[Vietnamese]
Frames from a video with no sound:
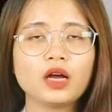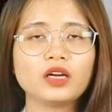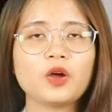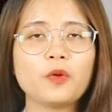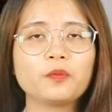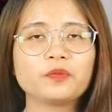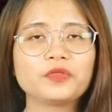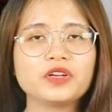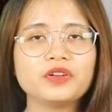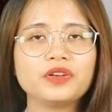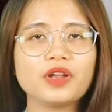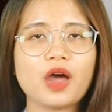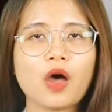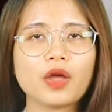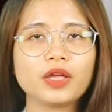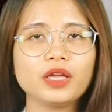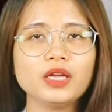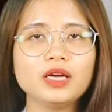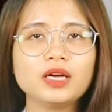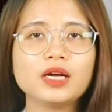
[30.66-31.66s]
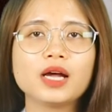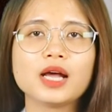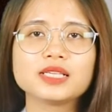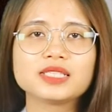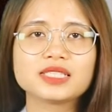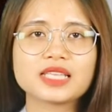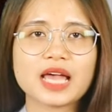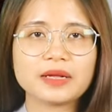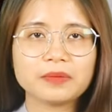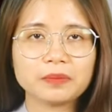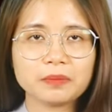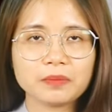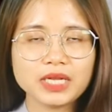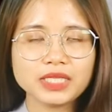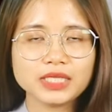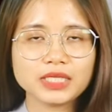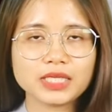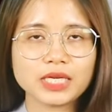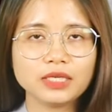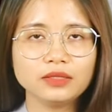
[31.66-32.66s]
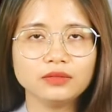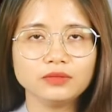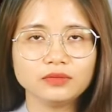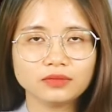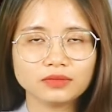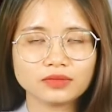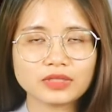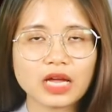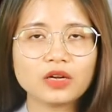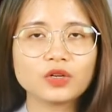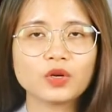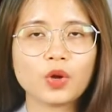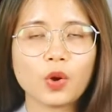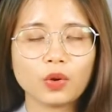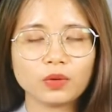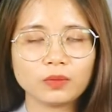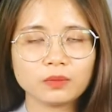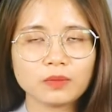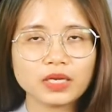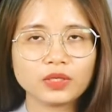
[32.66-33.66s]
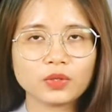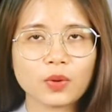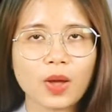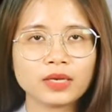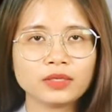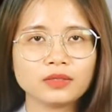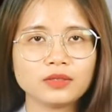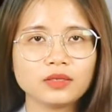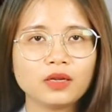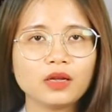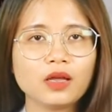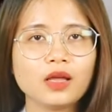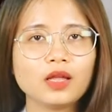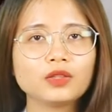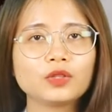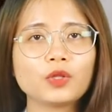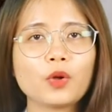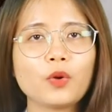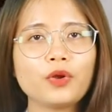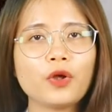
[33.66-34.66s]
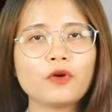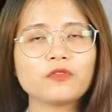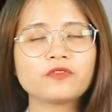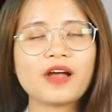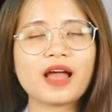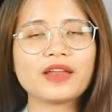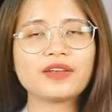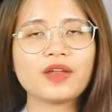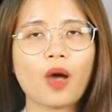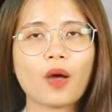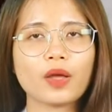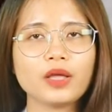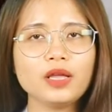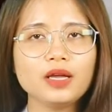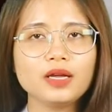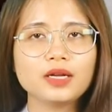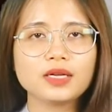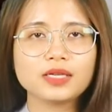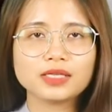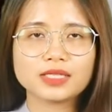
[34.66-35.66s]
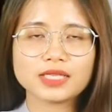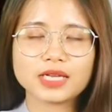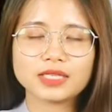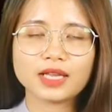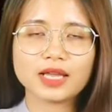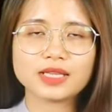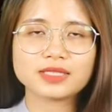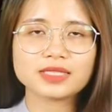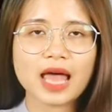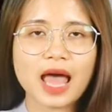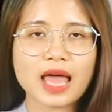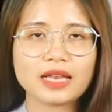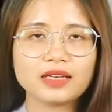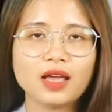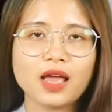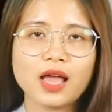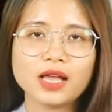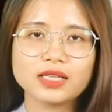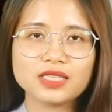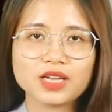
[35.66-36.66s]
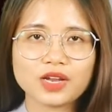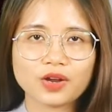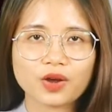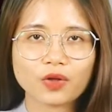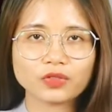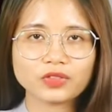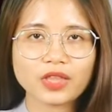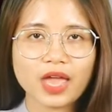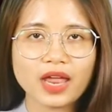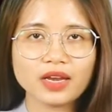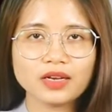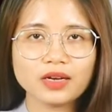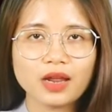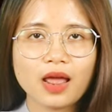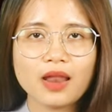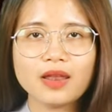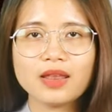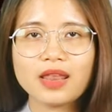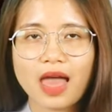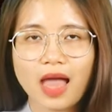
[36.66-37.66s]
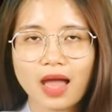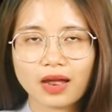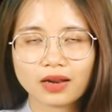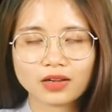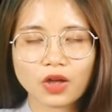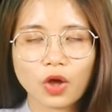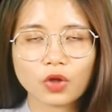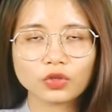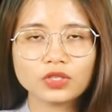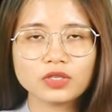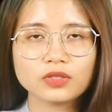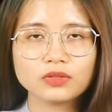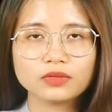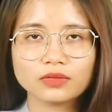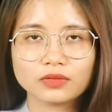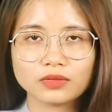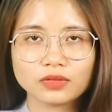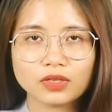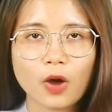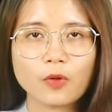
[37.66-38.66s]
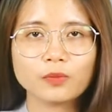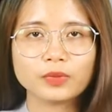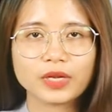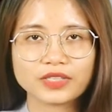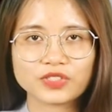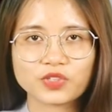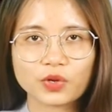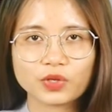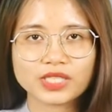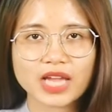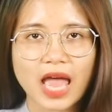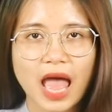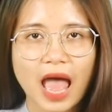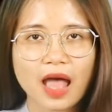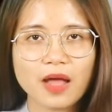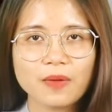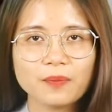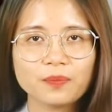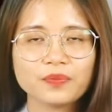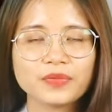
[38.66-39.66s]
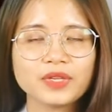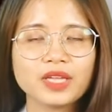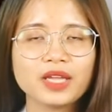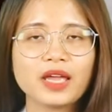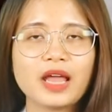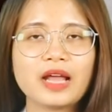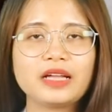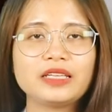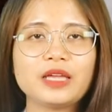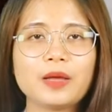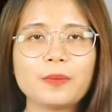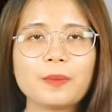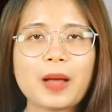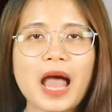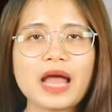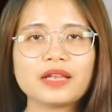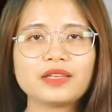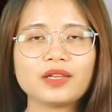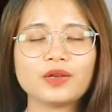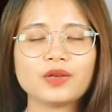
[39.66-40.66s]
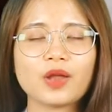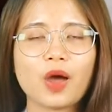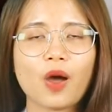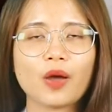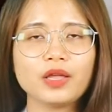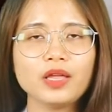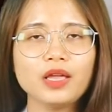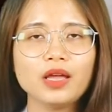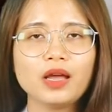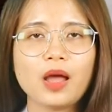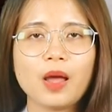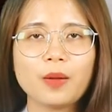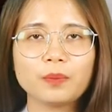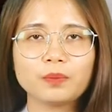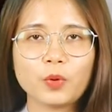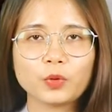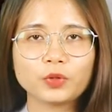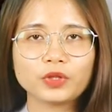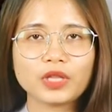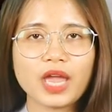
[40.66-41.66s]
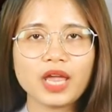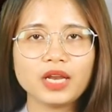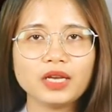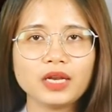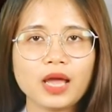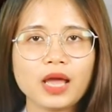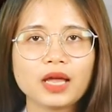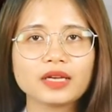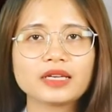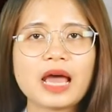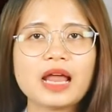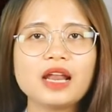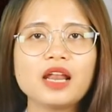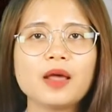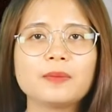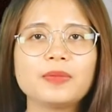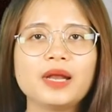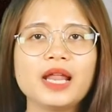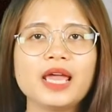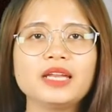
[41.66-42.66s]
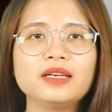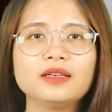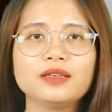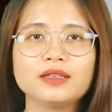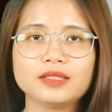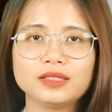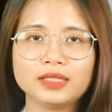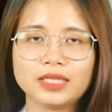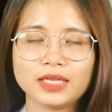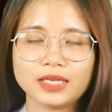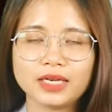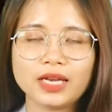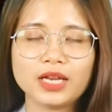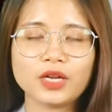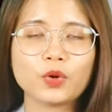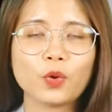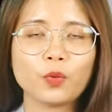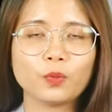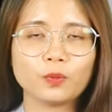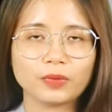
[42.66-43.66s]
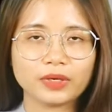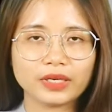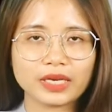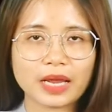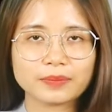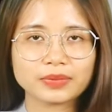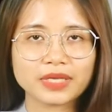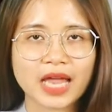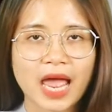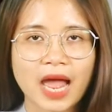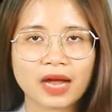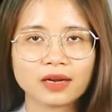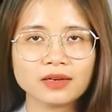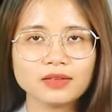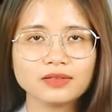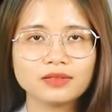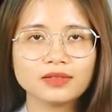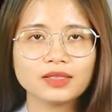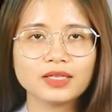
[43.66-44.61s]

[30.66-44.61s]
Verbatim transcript: Khổng Tử nói, danh bất chính, tắc ngôn bất thuận. Tô Đông Pha nói, trên thế gian chỉ có tên là có thực, không thể dối trá. Nghiêm Hạ thì nói, một tên đã lập lên thì đi cùng năm tháng.